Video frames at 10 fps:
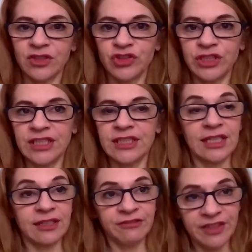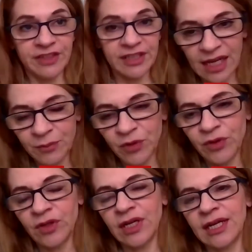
ci riferiamo